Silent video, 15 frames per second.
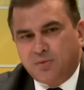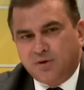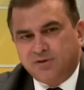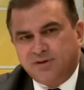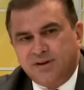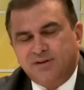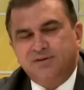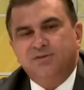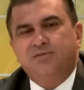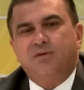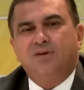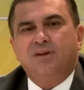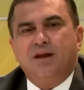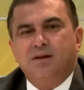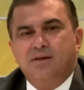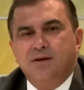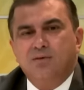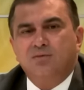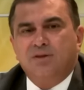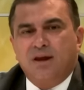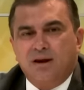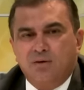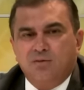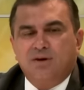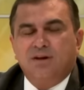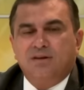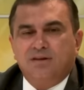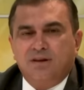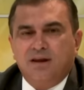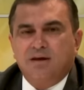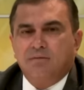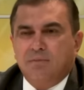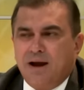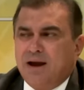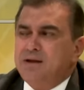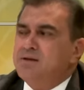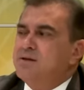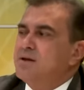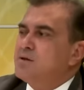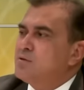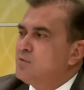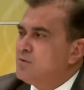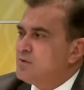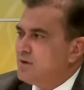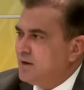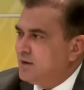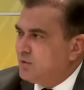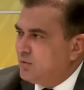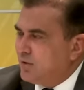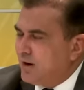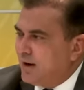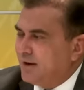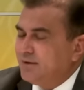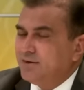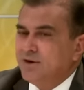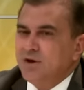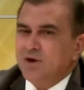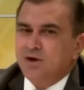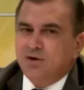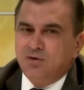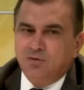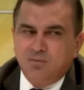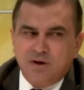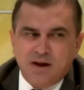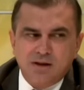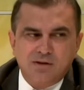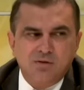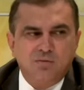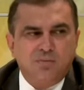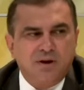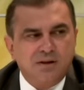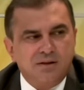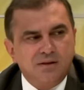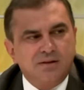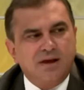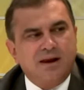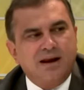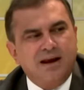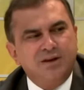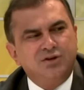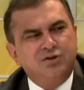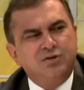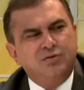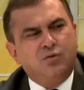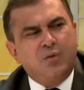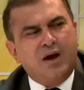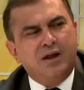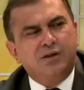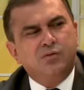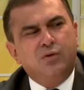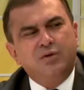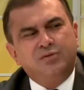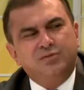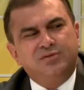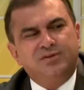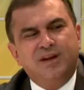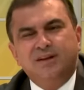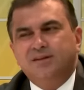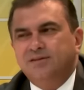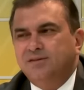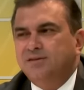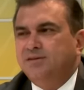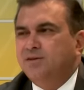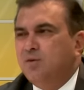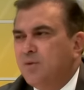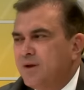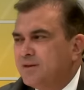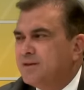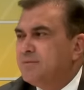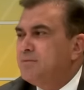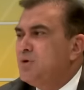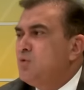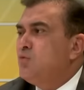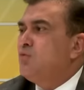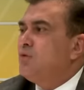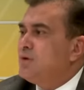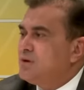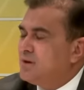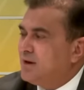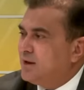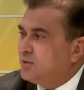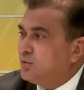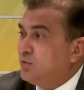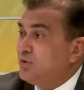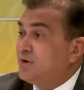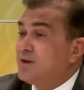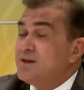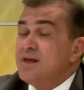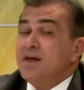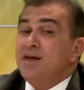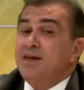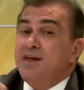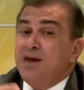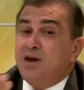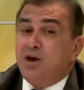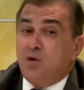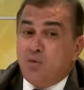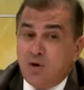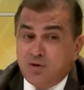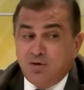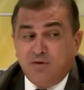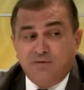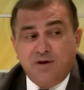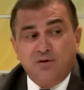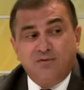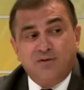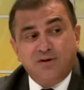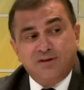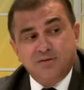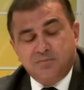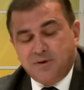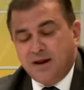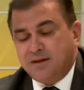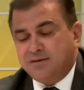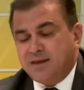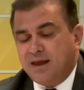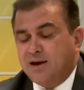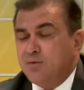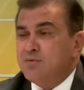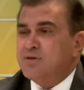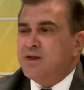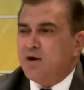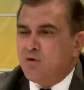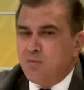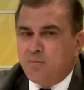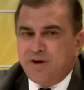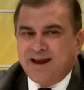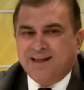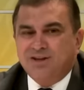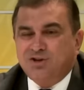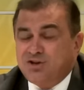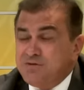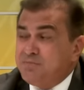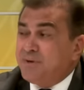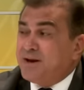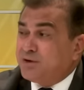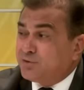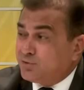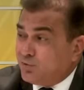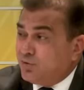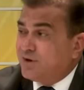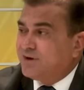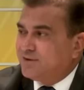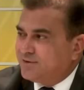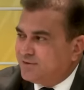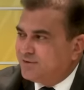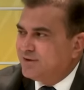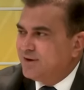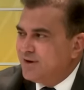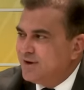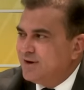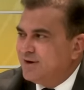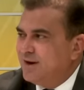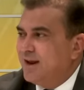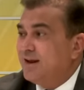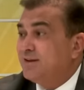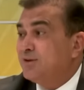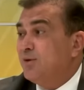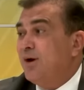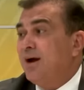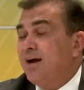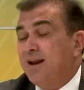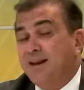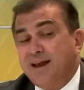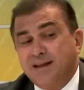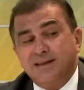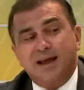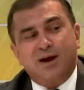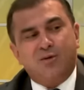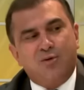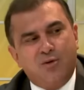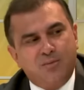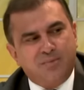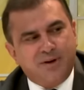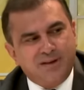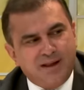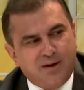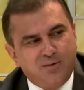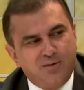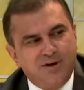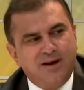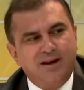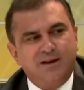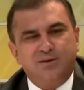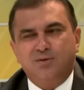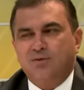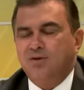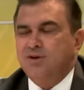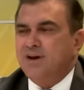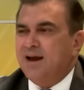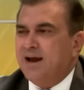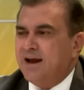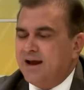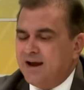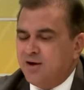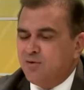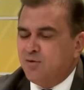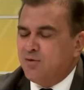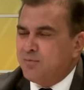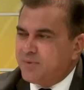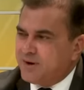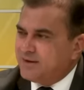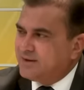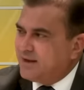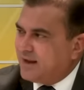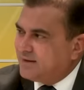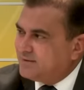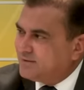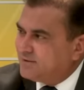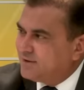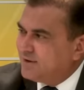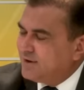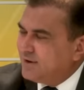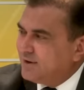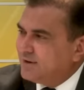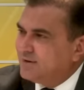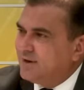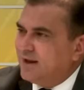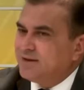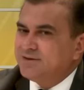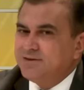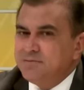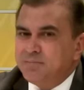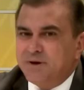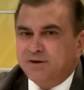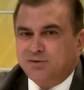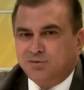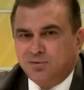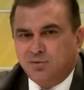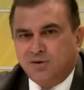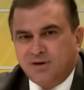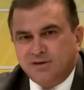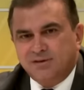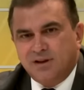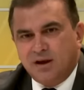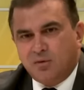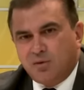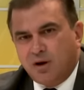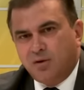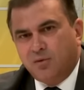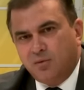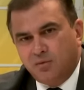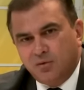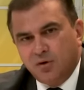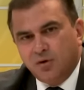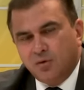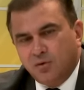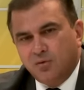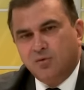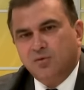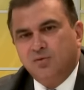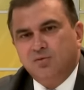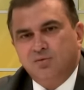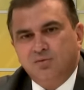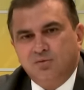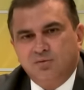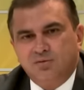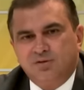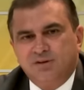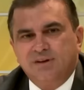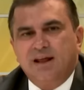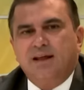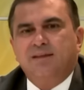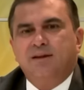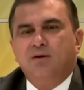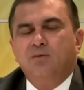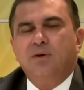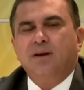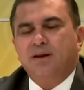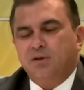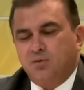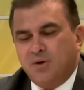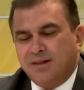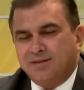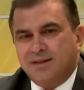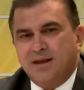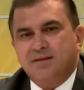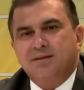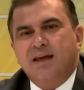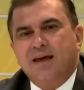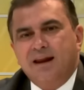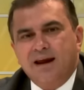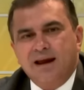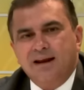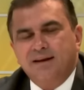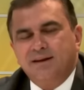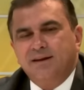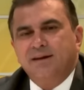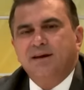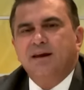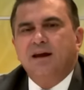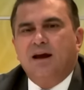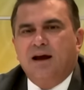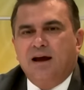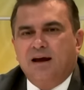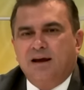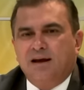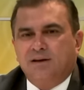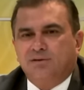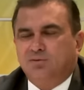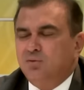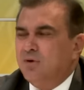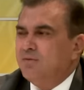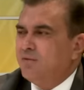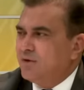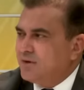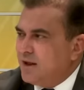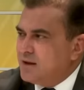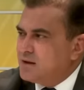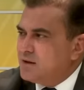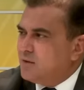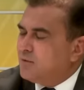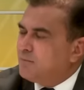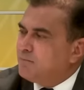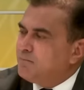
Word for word: processo de votação, terão que ter mais sessões eleitorais e o Brasil precisará de quase 850 mil urnas eletrônicas e que, quando houver o voto impresso, terão que ser acompanhadas de impressoras. Né? Então, além da compra da urna eletrônica, há a compra das das impressoras na qual o, o, o cidadão, o eleitor, atestará ali a, a, sua votação.